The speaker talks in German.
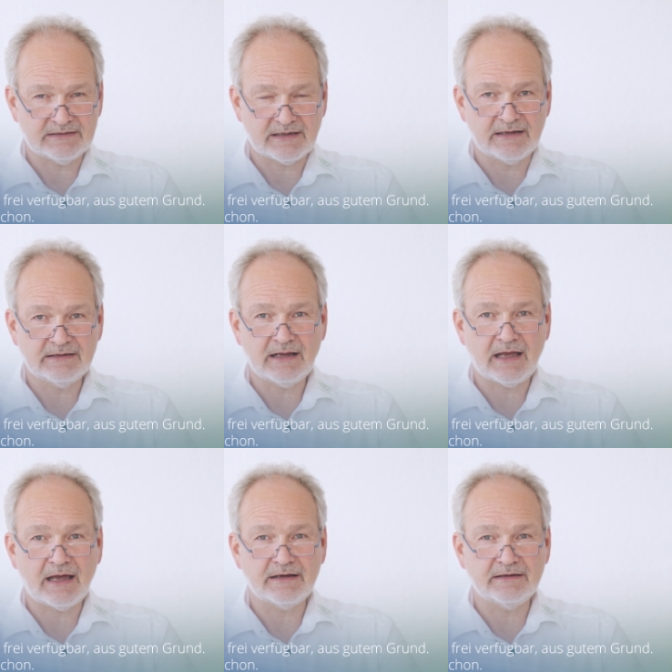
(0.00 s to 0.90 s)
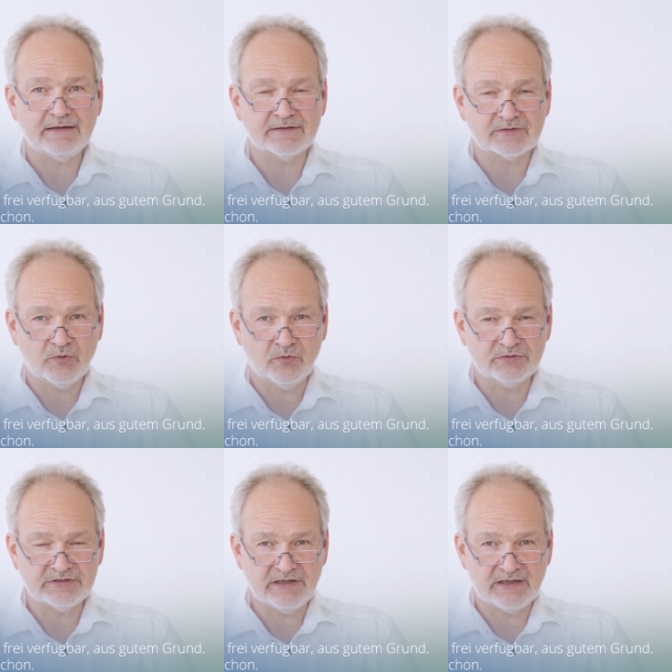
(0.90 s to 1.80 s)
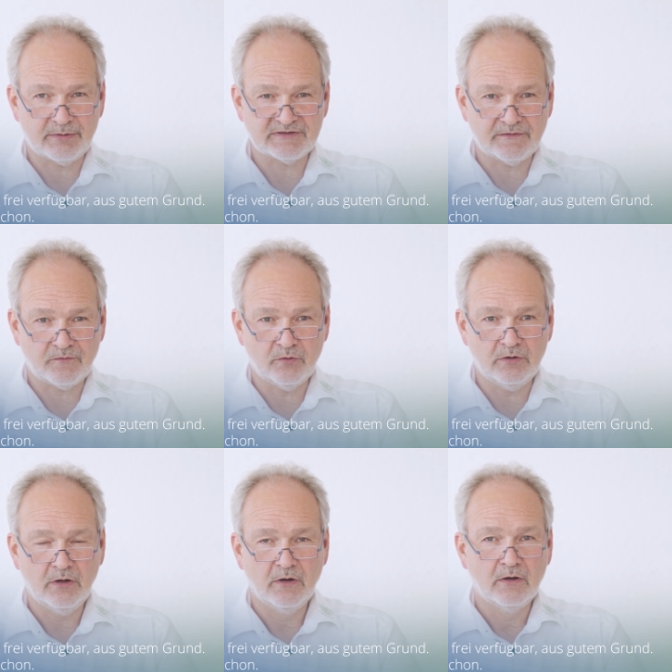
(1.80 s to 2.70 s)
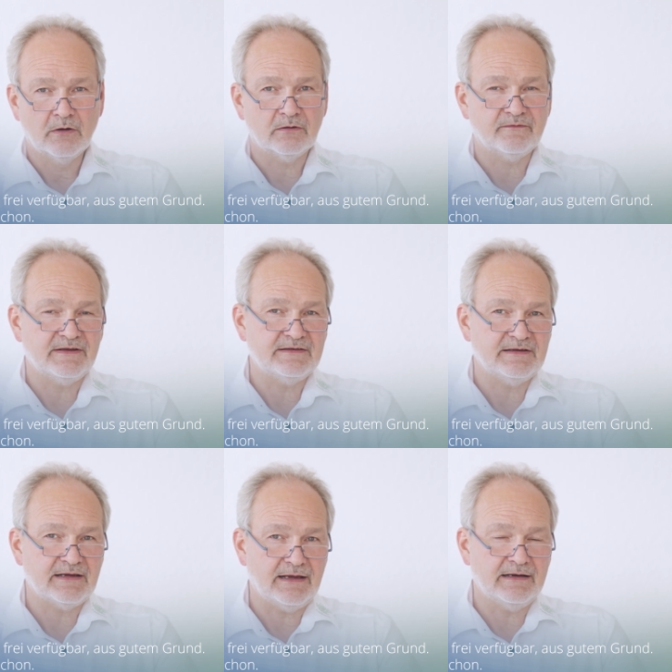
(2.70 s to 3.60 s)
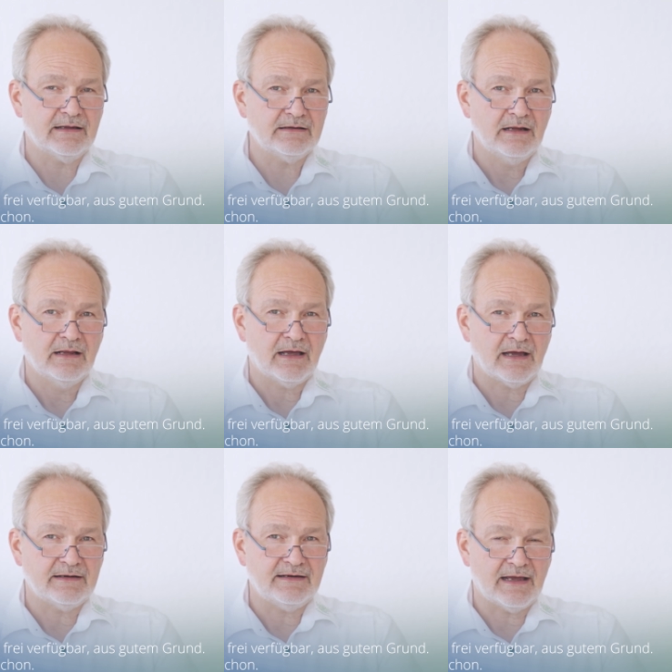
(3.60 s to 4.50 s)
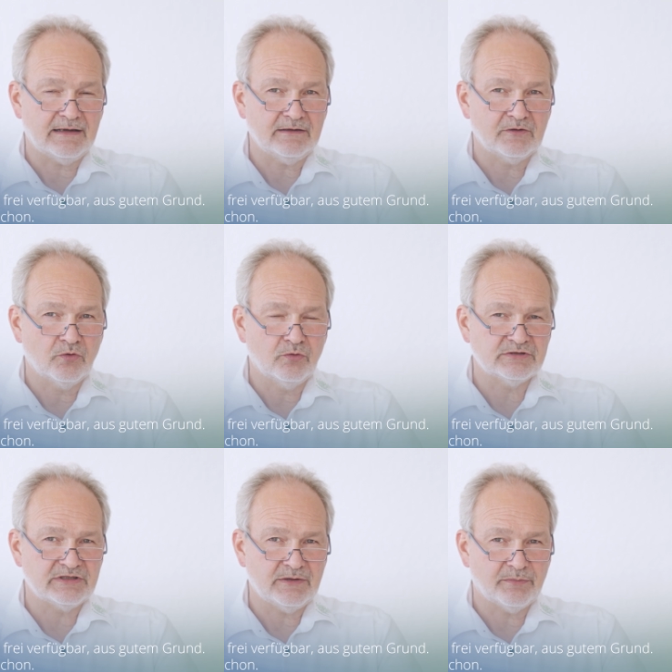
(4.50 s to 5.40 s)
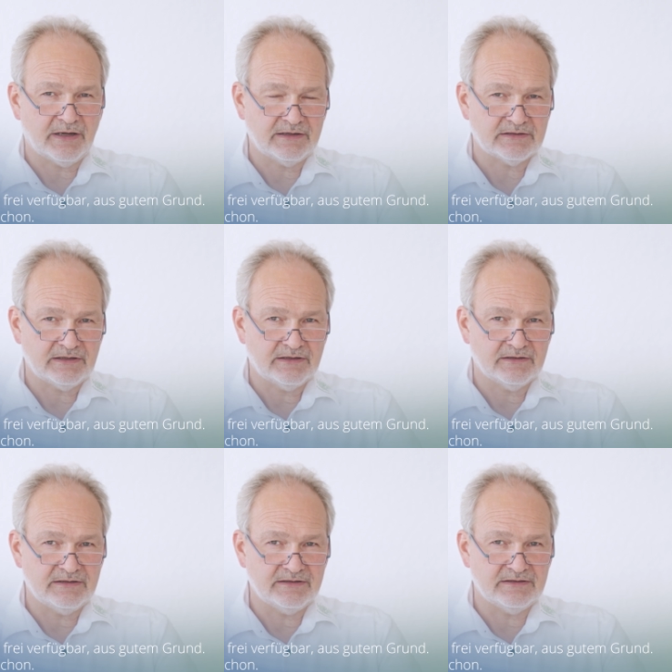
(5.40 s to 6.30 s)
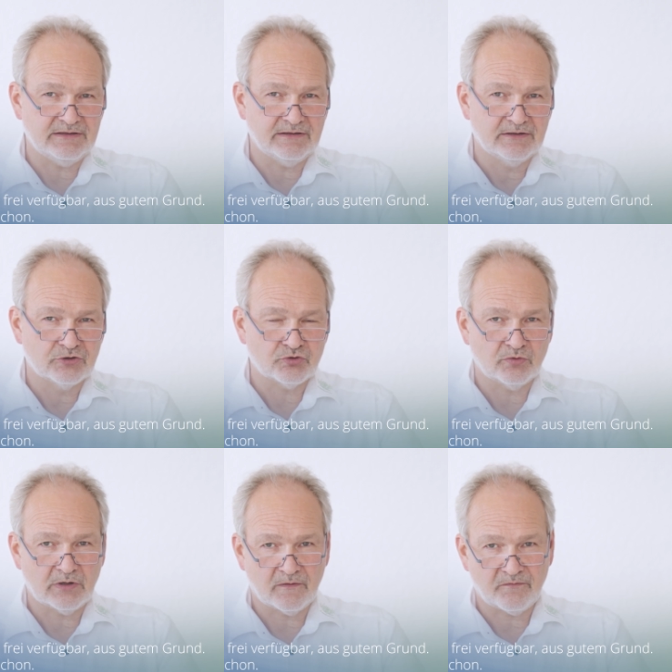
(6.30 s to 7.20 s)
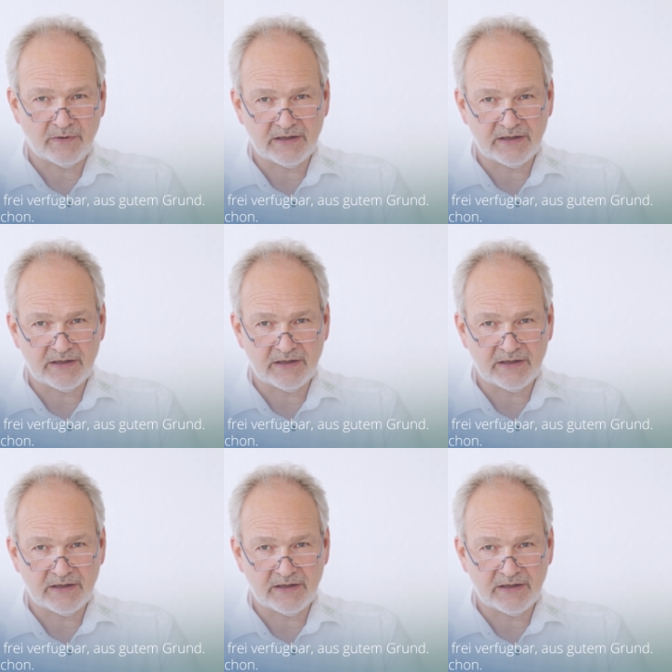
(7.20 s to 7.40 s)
nicht dran, an das Coco-10 aber sehr wohl. Und wenn Sie sich erinnern an die anderen 10 beiträge die Sie schon auf